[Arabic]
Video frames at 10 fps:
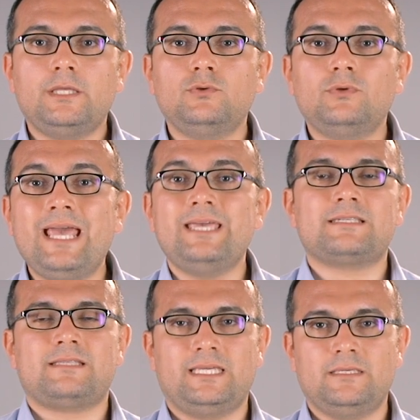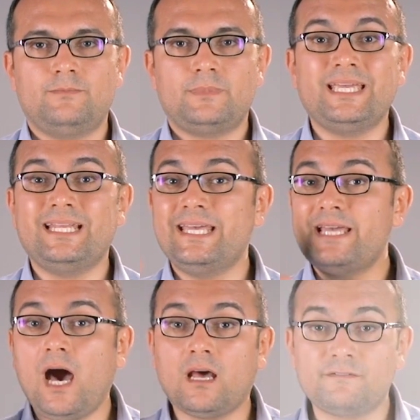انه لا يستجيب اللي
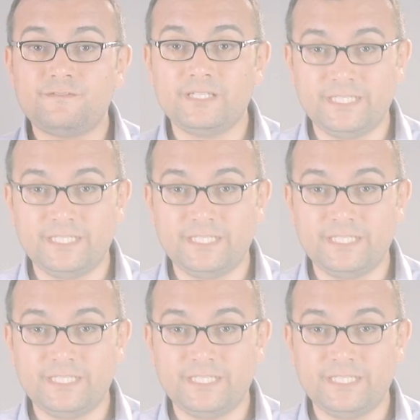هي حرف